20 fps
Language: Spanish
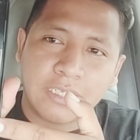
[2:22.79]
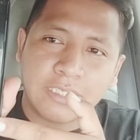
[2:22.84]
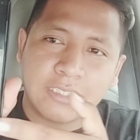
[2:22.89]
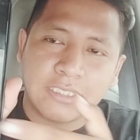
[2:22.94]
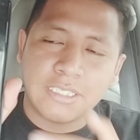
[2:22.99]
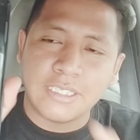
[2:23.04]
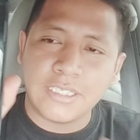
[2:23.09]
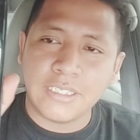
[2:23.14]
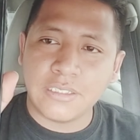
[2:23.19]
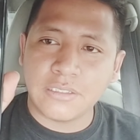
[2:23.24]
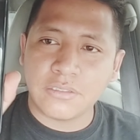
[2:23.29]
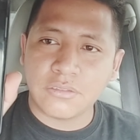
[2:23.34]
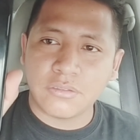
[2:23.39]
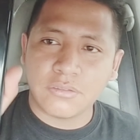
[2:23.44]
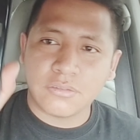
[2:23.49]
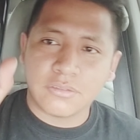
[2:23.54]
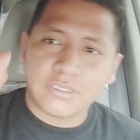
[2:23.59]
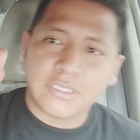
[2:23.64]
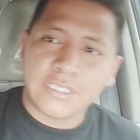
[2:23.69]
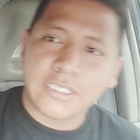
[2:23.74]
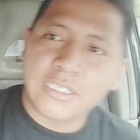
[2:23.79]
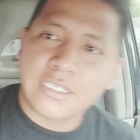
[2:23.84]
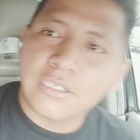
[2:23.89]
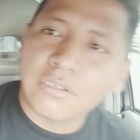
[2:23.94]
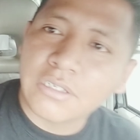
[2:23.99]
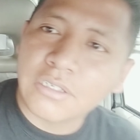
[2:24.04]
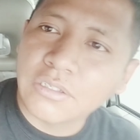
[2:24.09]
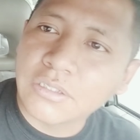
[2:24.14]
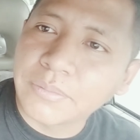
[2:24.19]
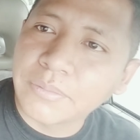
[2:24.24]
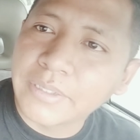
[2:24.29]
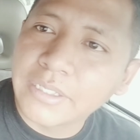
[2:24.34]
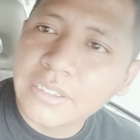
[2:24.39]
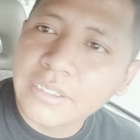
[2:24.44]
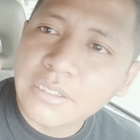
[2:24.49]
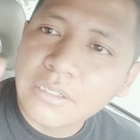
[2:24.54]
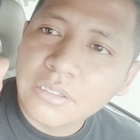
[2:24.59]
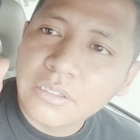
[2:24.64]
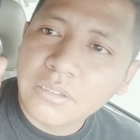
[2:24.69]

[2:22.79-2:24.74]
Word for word: ese, no sé, creo que no se ve.